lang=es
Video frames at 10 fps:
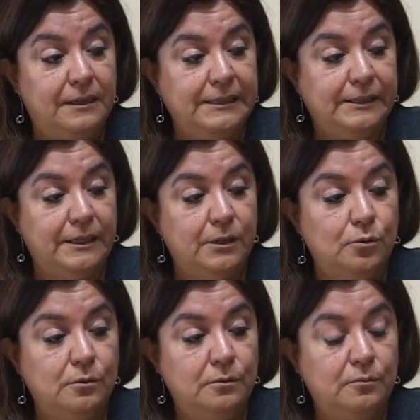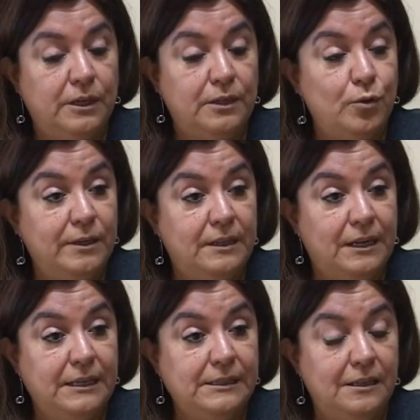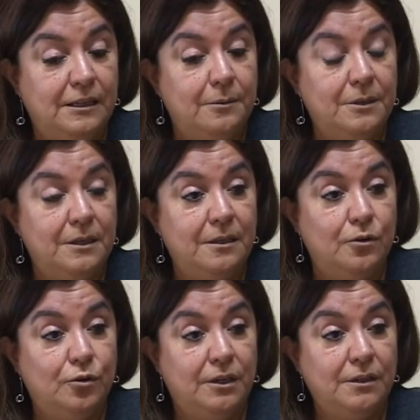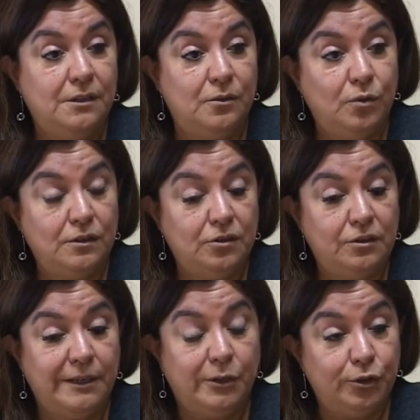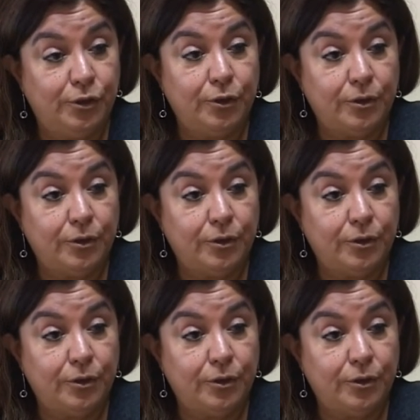hace un año atrás estaba desde otra situación, en otro